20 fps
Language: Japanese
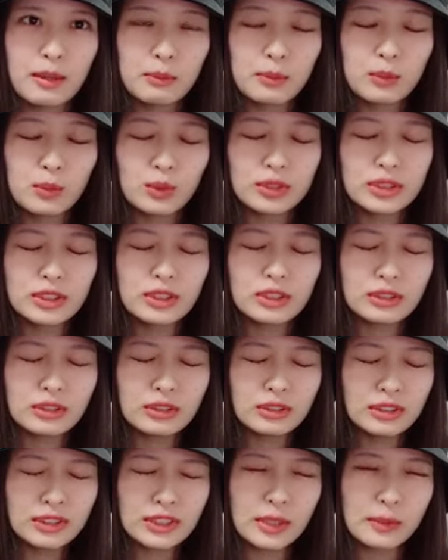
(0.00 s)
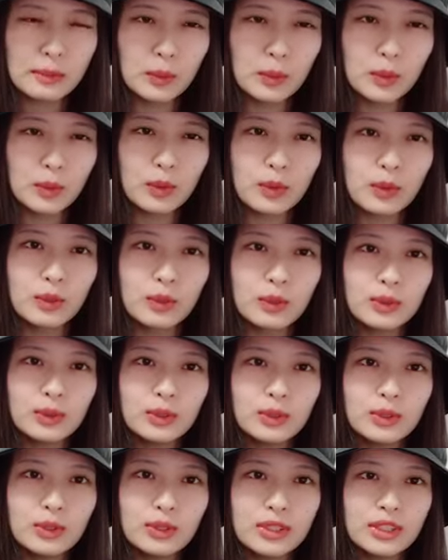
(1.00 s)
もう推し作っても本
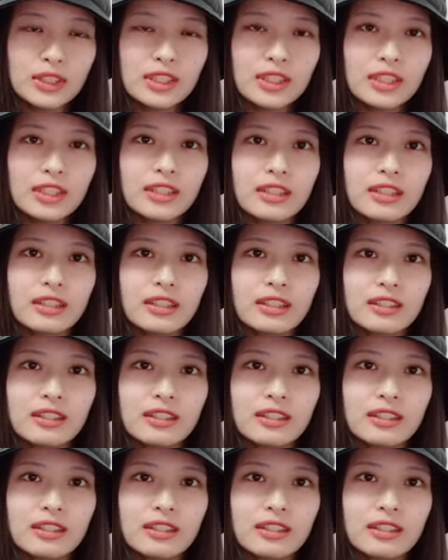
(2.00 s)
当に